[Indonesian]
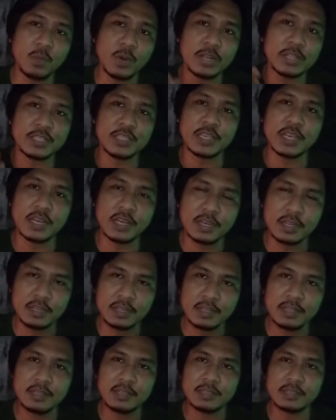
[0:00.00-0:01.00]
wajah
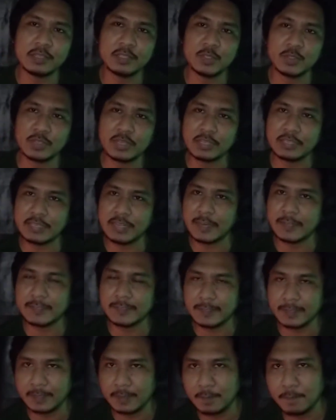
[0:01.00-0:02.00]
dan juga diader.